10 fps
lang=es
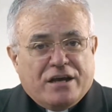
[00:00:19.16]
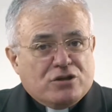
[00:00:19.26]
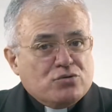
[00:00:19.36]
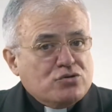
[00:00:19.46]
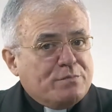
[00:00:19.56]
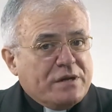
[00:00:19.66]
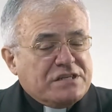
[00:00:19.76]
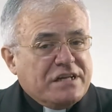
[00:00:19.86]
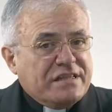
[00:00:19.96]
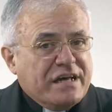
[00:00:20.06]
Jesús
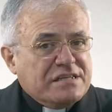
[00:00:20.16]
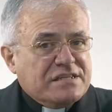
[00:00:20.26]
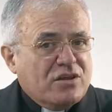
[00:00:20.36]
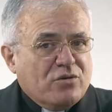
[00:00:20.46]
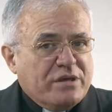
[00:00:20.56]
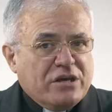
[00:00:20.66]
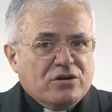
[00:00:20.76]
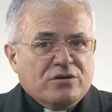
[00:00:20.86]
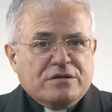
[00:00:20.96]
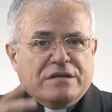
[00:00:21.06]
presenta este
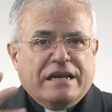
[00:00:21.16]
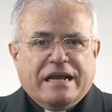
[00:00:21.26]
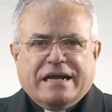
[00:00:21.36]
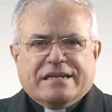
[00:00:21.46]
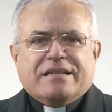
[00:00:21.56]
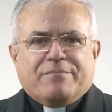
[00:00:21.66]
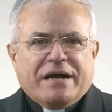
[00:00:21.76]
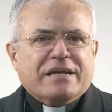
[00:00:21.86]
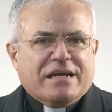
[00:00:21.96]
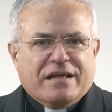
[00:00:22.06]
domingo la carta
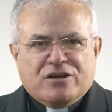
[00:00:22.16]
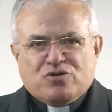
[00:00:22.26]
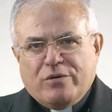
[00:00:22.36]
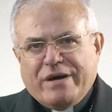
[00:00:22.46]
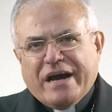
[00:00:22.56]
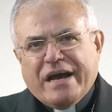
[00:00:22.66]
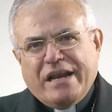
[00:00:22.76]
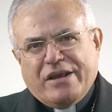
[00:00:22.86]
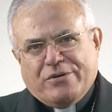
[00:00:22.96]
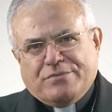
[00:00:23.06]
magna de su
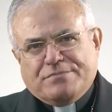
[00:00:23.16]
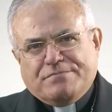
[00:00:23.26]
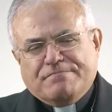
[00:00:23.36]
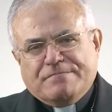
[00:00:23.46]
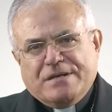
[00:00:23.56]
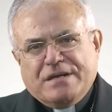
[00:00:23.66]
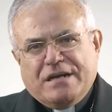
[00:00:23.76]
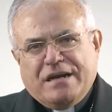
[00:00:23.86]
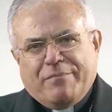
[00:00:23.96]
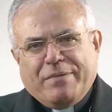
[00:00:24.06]
Evangelio,
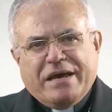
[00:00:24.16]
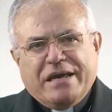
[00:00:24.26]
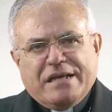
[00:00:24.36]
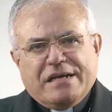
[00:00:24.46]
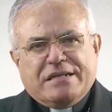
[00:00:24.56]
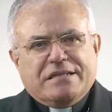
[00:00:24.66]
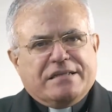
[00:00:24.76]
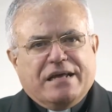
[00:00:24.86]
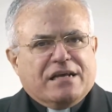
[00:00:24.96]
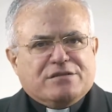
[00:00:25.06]
la página
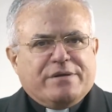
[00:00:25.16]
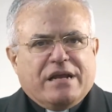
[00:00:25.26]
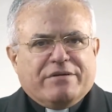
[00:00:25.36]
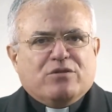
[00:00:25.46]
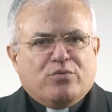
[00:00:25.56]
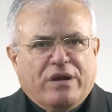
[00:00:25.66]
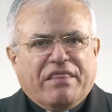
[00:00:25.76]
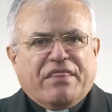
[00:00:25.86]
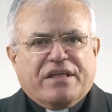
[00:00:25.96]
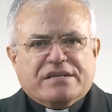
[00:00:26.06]
de las
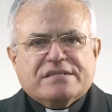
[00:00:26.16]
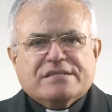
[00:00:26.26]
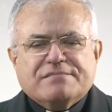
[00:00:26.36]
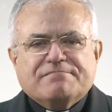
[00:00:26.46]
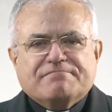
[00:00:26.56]
bienaventuranzas.